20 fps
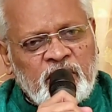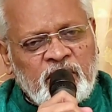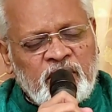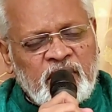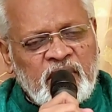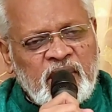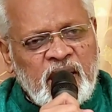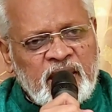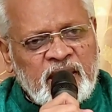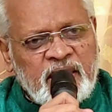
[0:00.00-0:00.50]

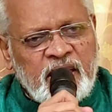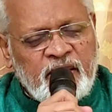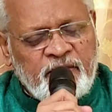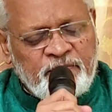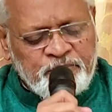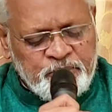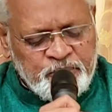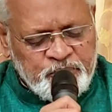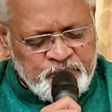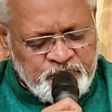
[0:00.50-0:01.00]
కలుగును కాక
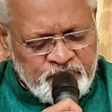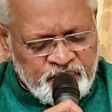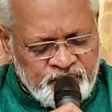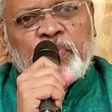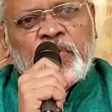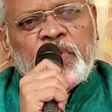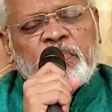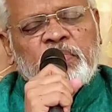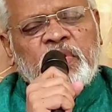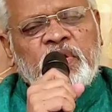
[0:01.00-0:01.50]

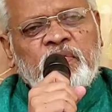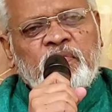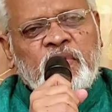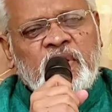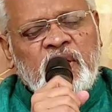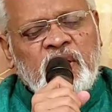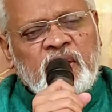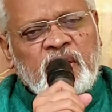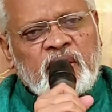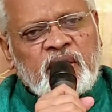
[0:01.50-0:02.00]
ప్రియమైన
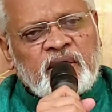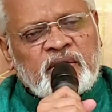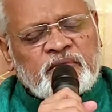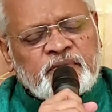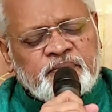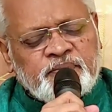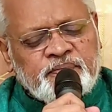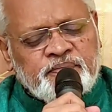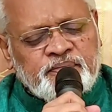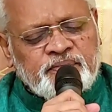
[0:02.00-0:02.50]
వర్లారా
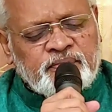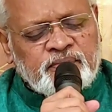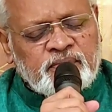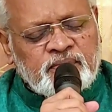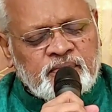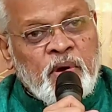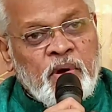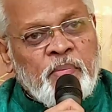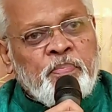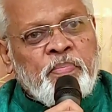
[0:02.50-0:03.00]

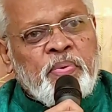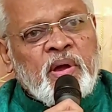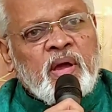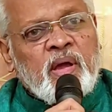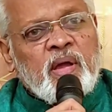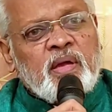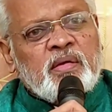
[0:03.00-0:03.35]
పాప